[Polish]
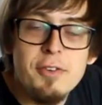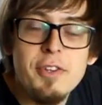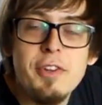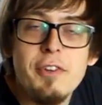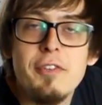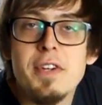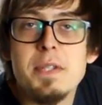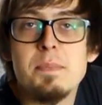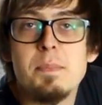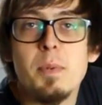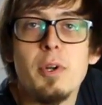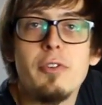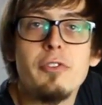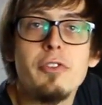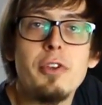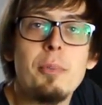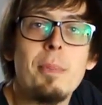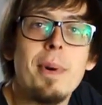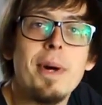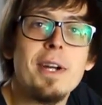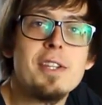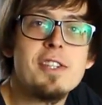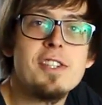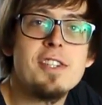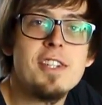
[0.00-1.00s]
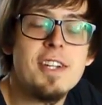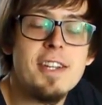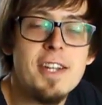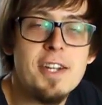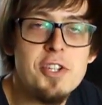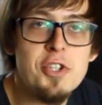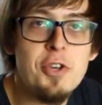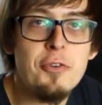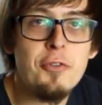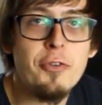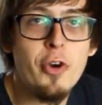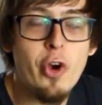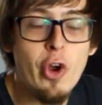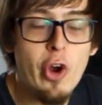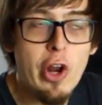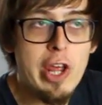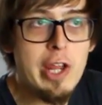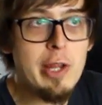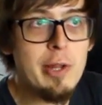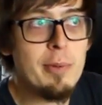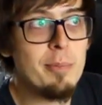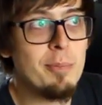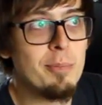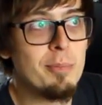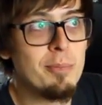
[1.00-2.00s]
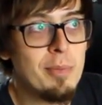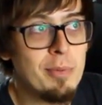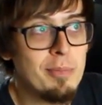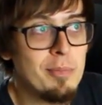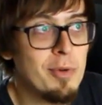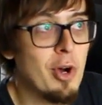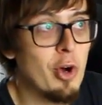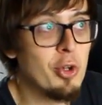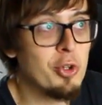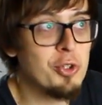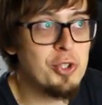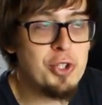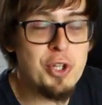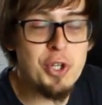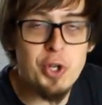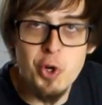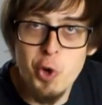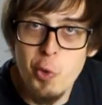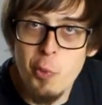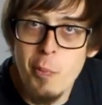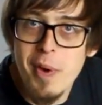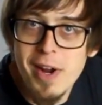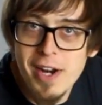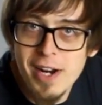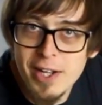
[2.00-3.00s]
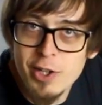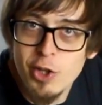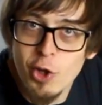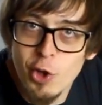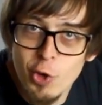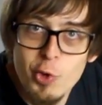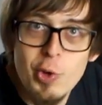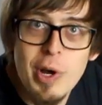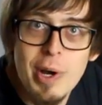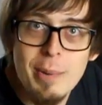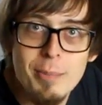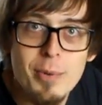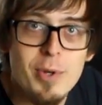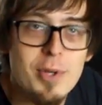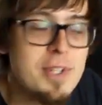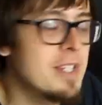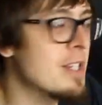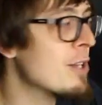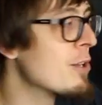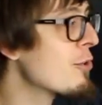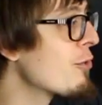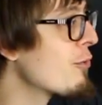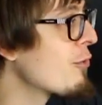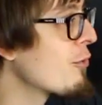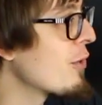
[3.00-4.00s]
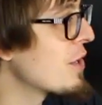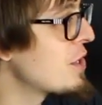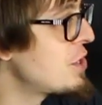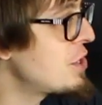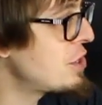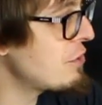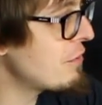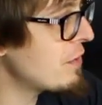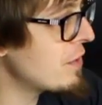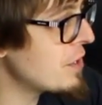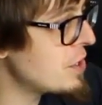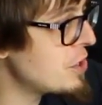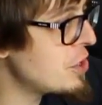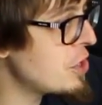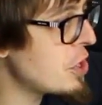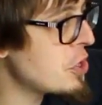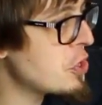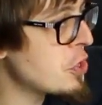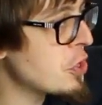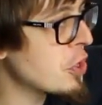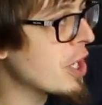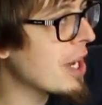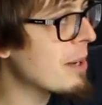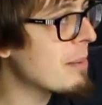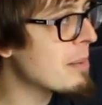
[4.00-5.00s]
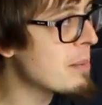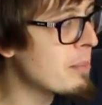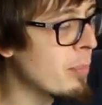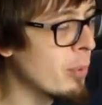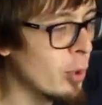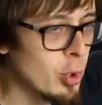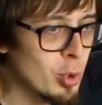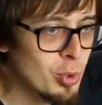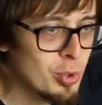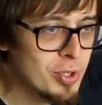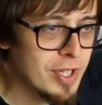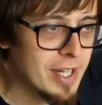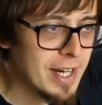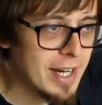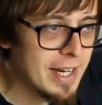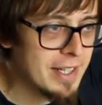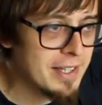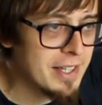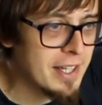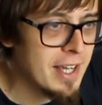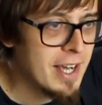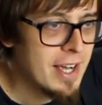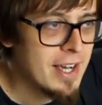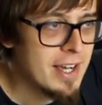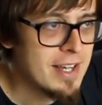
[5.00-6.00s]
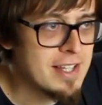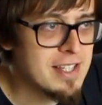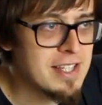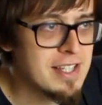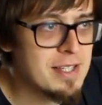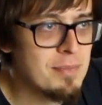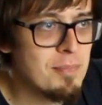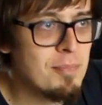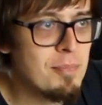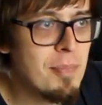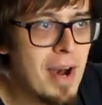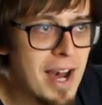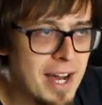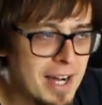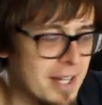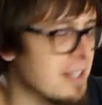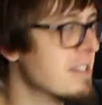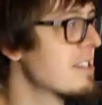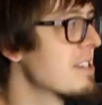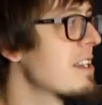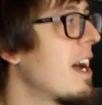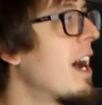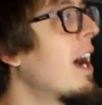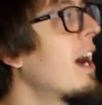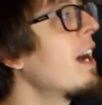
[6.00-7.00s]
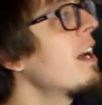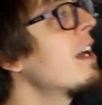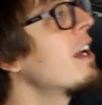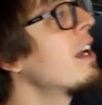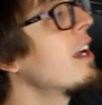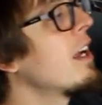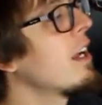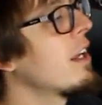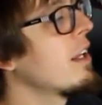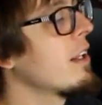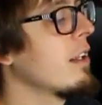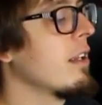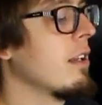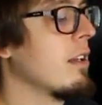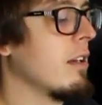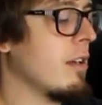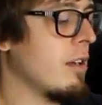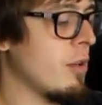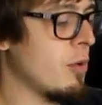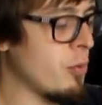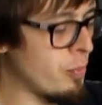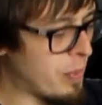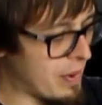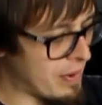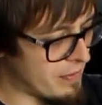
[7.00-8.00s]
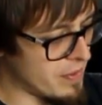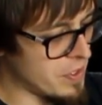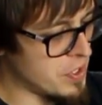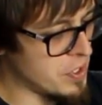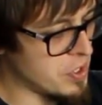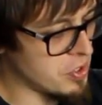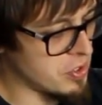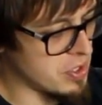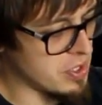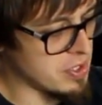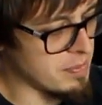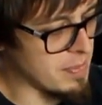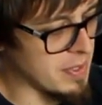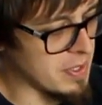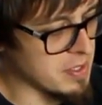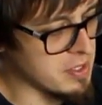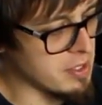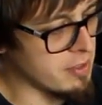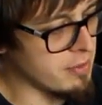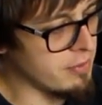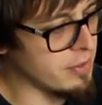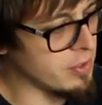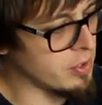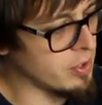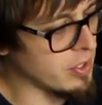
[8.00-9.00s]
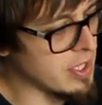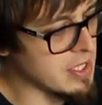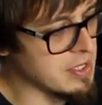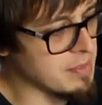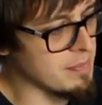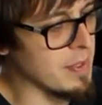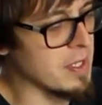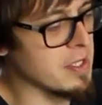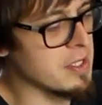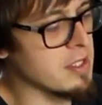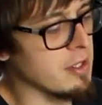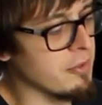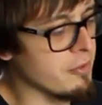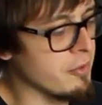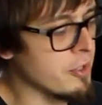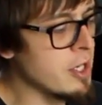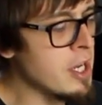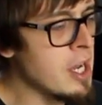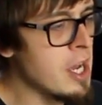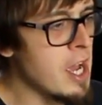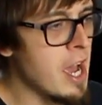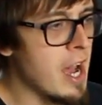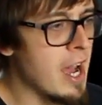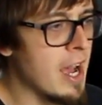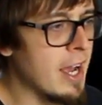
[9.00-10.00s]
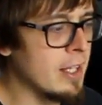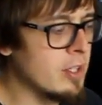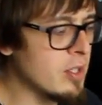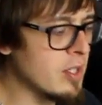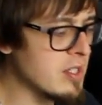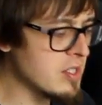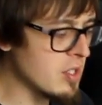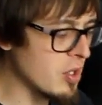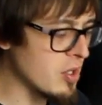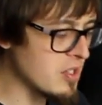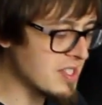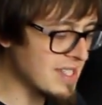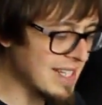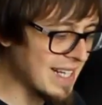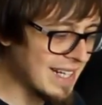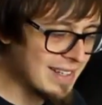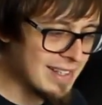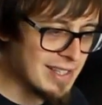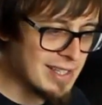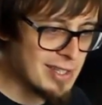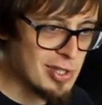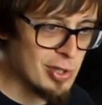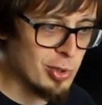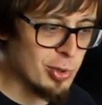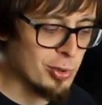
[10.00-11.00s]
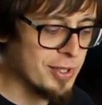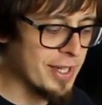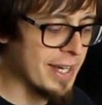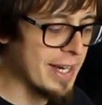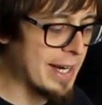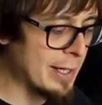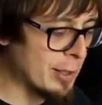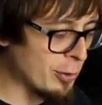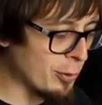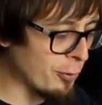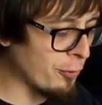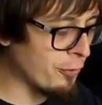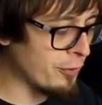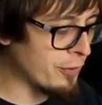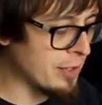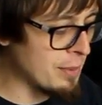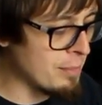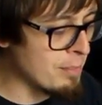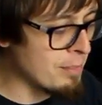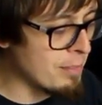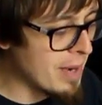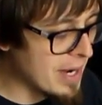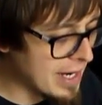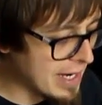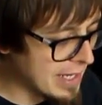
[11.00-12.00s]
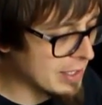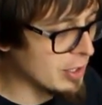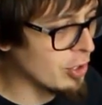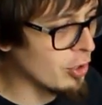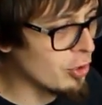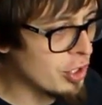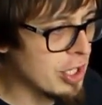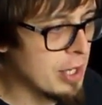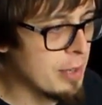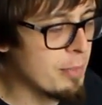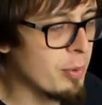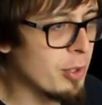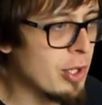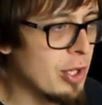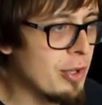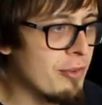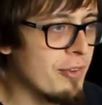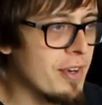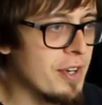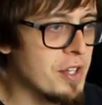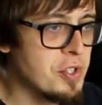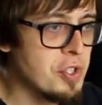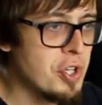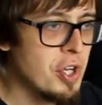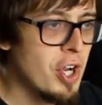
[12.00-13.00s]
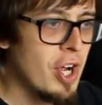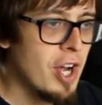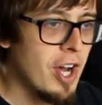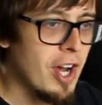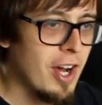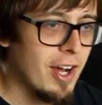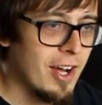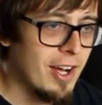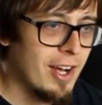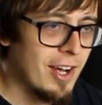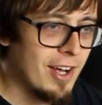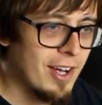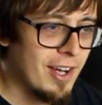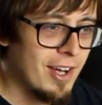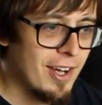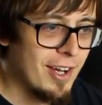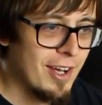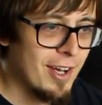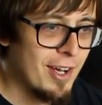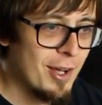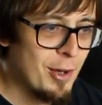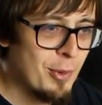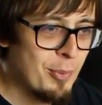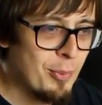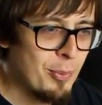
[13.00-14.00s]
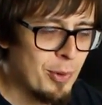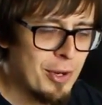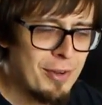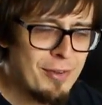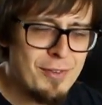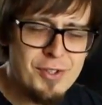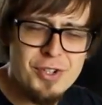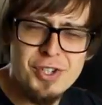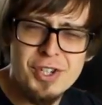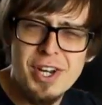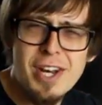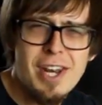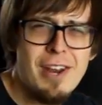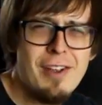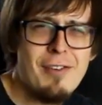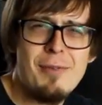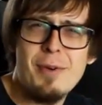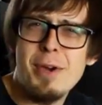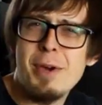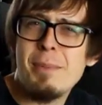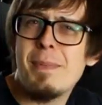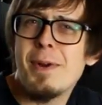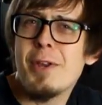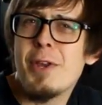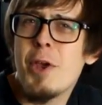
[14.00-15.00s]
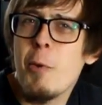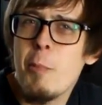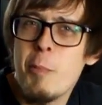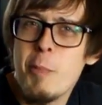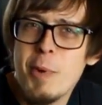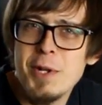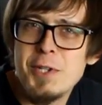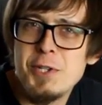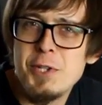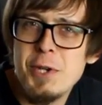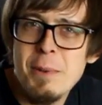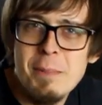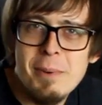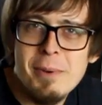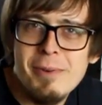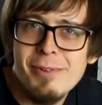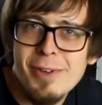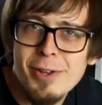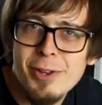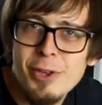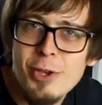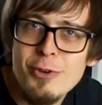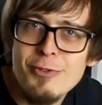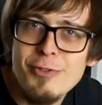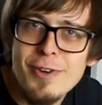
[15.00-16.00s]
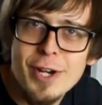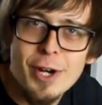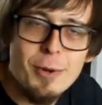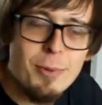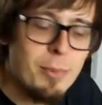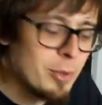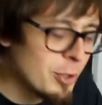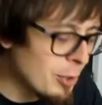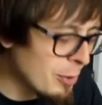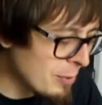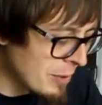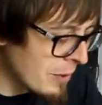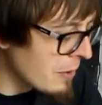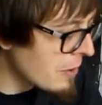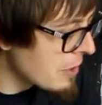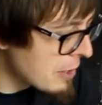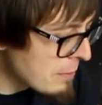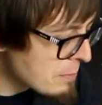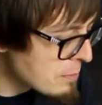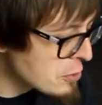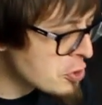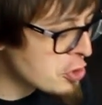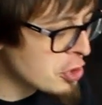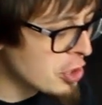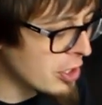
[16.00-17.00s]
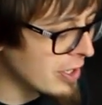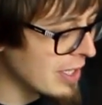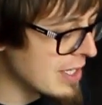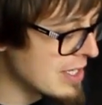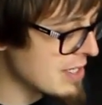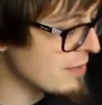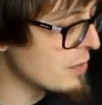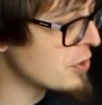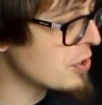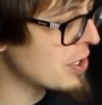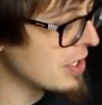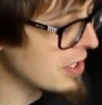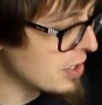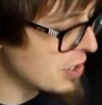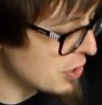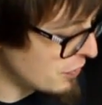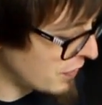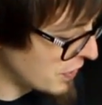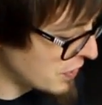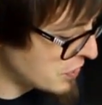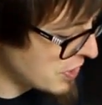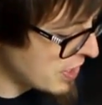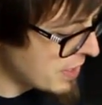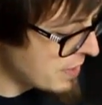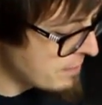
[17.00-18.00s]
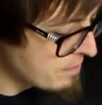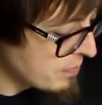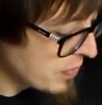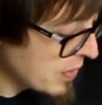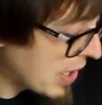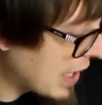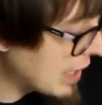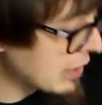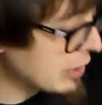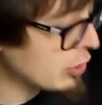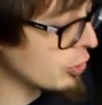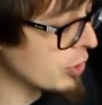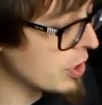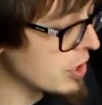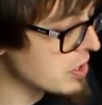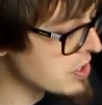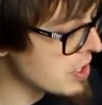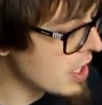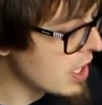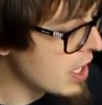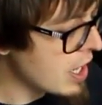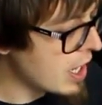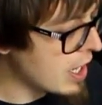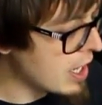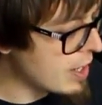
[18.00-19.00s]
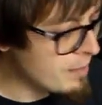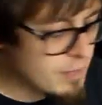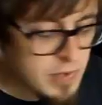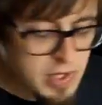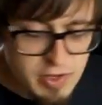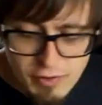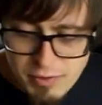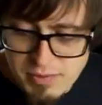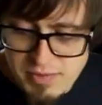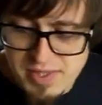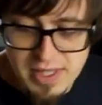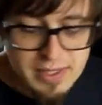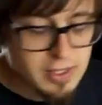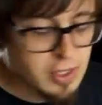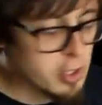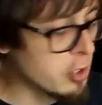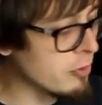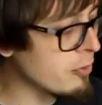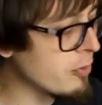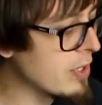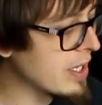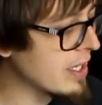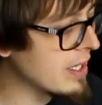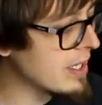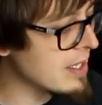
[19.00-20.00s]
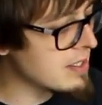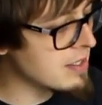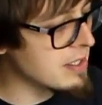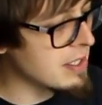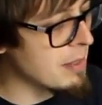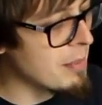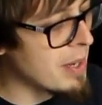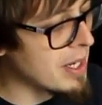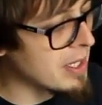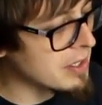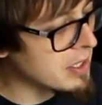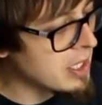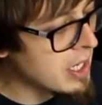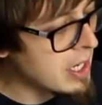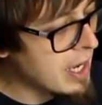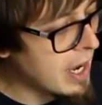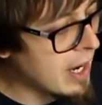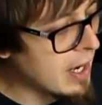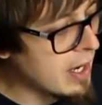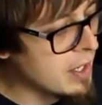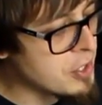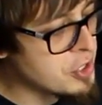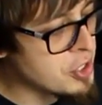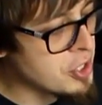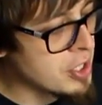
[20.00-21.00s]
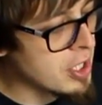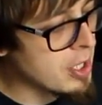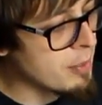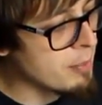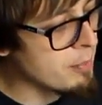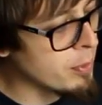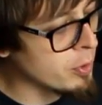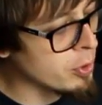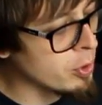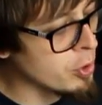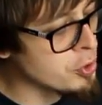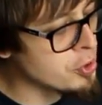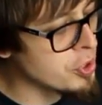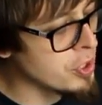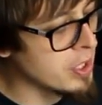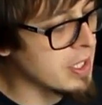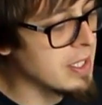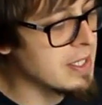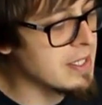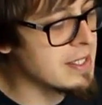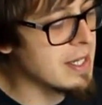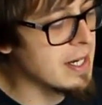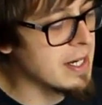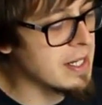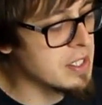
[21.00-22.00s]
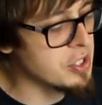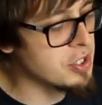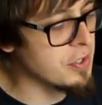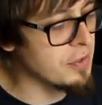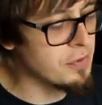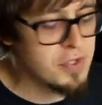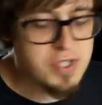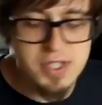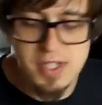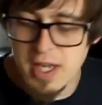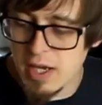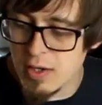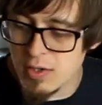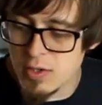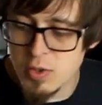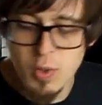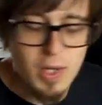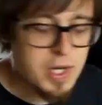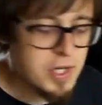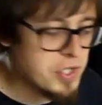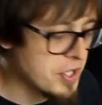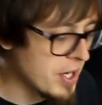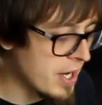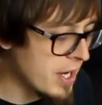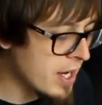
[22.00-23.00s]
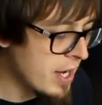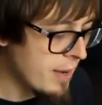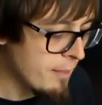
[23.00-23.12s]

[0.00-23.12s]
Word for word: witam Was ponownie bardzo serdecznie w kolejnym odcinku maratonu unboxingu właściwie. Dzisiaj sięgamy po Loot Crate z marca upewnię się, że to jest marcowy, to jest marcowy, ale to jest ostatni z loot w tym maratonie, ponieważ, e, ponieważ ja nie wiem, chyba nie opłaciłem kwietniowego, bo do mnie nie przyszedł najzwyczajniej w świecie, ale to nic. E, nie wiem standardowo jaki jest temat, ale sięgam po nożyk i zaraz się wszystkiego, słuchajcie,